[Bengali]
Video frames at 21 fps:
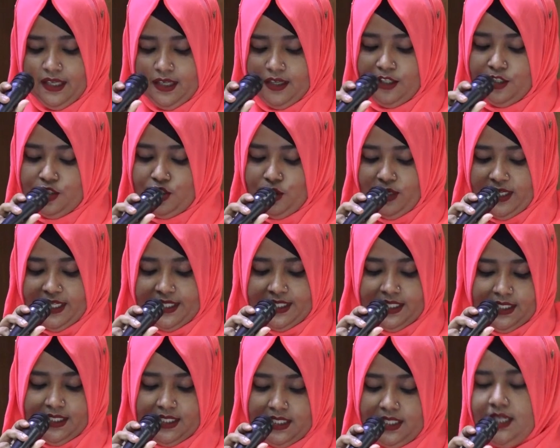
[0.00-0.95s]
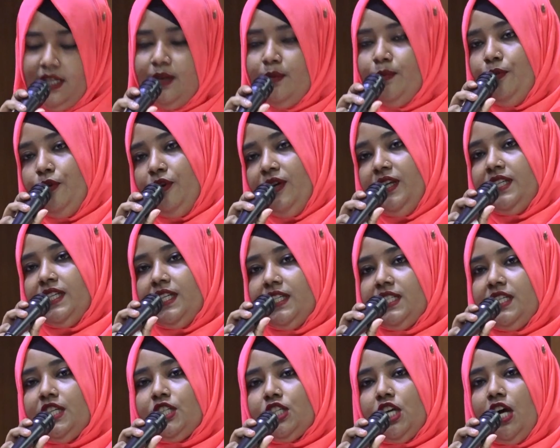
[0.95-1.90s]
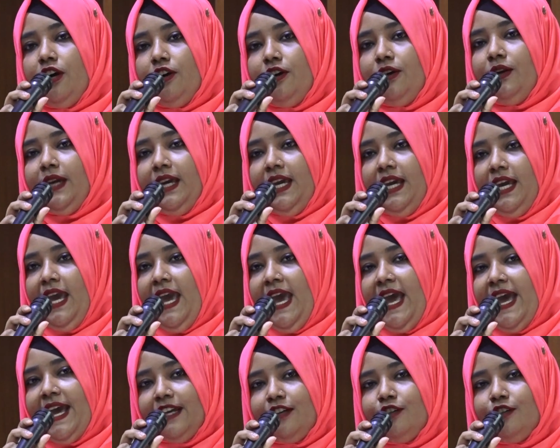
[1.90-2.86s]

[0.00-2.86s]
রবিবার সকাল আটটায় আদ্দিন এমএস মেডিকেল কলেজের ব্যারিস্টার